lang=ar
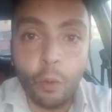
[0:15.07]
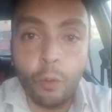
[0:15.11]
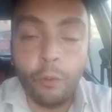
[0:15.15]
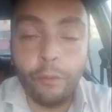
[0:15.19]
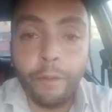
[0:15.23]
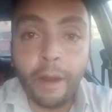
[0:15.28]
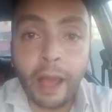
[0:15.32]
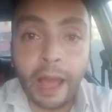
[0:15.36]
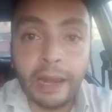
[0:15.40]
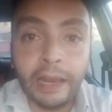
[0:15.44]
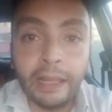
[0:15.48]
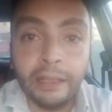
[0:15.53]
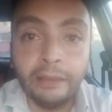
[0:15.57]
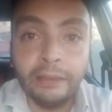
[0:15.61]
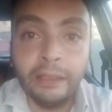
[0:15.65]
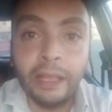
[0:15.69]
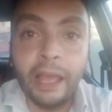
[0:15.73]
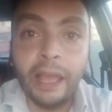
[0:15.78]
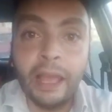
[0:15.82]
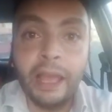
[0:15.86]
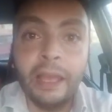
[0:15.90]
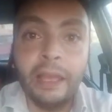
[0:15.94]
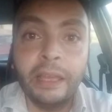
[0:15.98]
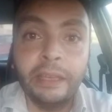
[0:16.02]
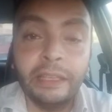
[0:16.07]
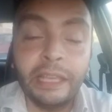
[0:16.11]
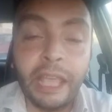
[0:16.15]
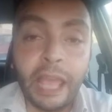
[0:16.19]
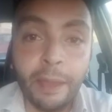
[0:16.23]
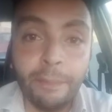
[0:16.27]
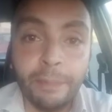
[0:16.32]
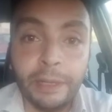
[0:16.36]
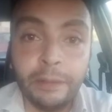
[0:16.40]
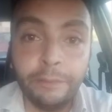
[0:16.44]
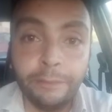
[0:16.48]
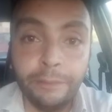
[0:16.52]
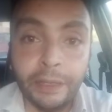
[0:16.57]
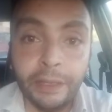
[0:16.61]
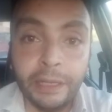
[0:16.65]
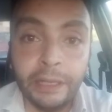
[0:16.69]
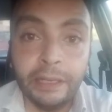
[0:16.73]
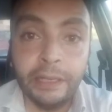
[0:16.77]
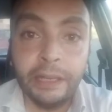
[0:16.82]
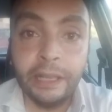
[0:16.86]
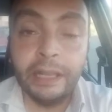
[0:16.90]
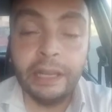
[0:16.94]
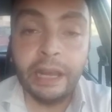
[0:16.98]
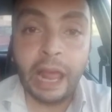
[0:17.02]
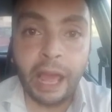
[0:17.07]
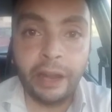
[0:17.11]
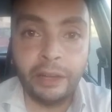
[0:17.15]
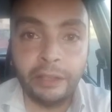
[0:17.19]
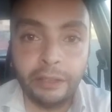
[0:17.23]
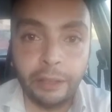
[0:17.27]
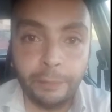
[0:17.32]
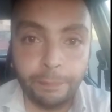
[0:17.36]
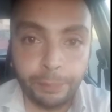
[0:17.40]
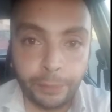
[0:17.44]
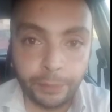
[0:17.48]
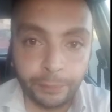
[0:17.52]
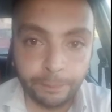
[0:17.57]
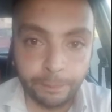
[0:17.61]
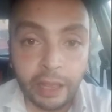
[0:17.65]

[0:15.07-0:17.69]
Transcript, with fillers: وفعلا جاب الفيل الأرنب